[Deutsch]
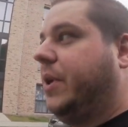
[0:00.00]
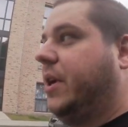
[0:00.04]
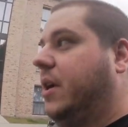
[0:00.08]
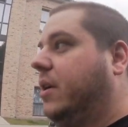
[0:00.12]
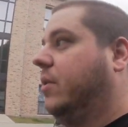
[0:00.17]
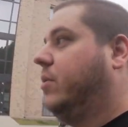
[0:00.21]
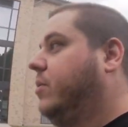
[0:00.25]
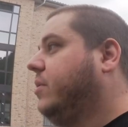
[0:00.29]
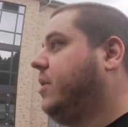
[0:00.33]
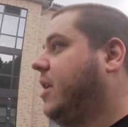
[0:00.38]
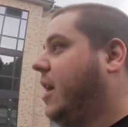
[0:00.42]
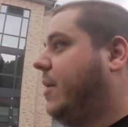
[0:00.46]
da
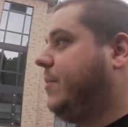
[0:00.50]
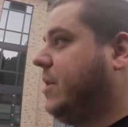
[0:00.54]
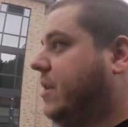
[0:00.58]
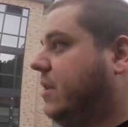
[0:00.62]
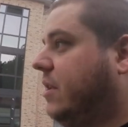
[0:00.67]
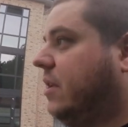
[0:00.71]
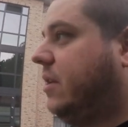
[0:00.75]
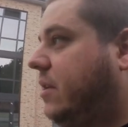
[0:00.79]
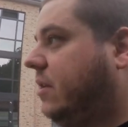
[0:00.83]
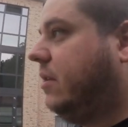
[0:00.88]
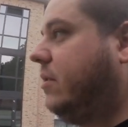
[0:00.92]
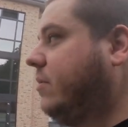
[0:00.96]
und
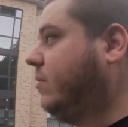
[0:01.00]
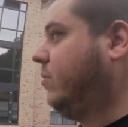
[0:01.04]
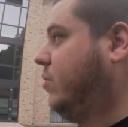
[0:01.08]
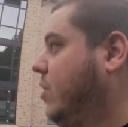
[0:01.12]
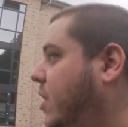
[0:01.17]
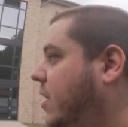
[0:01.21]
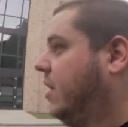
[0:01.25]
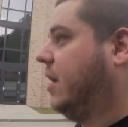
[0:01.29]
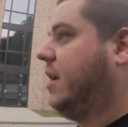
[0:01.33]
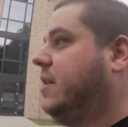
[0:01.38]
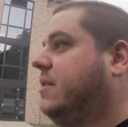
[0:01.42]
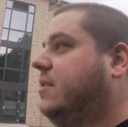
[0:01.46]
damit
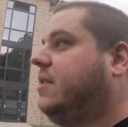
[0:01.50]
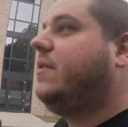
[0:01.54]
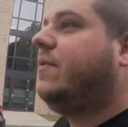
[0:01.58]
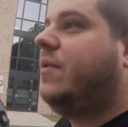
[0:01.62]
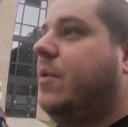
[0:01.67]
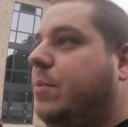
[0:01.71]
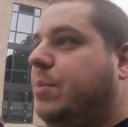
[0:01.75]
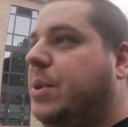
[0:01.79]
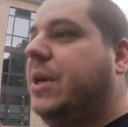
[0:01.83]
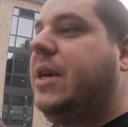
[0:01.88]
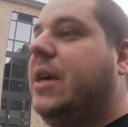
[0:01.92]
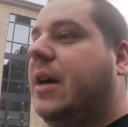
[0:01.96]
ja, kannst du die
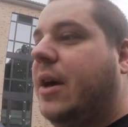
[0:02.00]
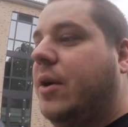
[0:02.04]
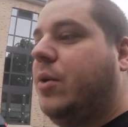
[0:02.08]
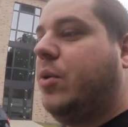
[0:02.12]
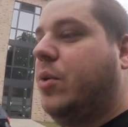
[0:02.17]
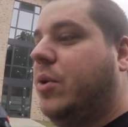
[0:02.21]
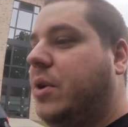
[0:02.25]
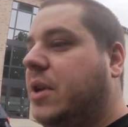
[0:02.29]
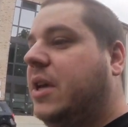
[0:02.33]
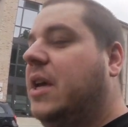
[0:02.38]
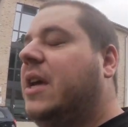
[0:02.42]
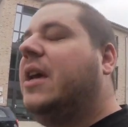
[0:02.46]
WP
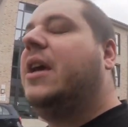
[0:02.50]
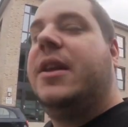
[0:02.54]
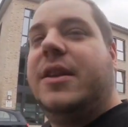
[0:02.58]
erhöhen.